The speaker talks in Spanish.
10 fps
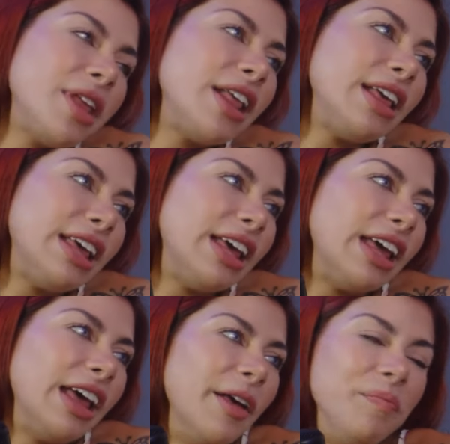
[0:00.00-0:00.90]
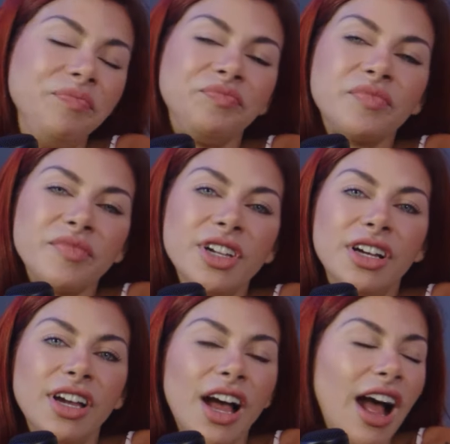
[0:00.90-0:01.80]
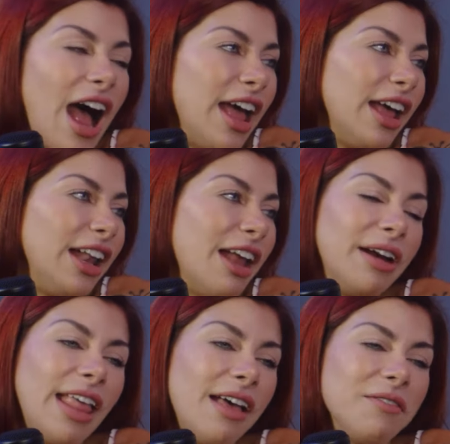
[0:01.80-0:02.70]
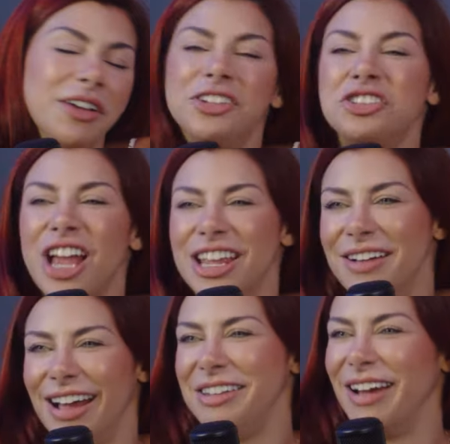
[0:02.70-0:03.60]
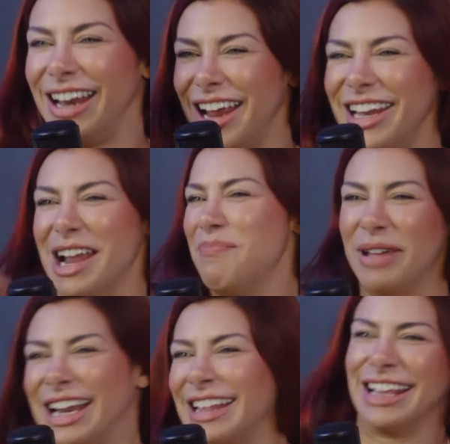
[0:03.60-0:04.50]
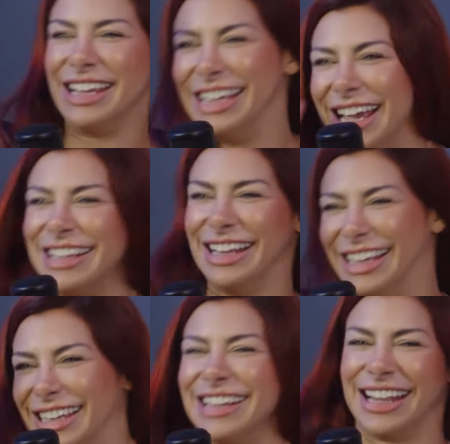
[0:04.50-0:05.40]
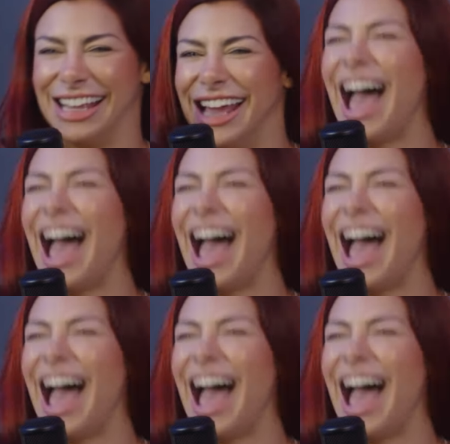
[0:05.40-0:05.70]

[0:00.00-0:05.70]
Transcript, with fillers: Em, eh, la verdad, pues, yo ya iba, iba, y la perra seguía y seguía y seguía.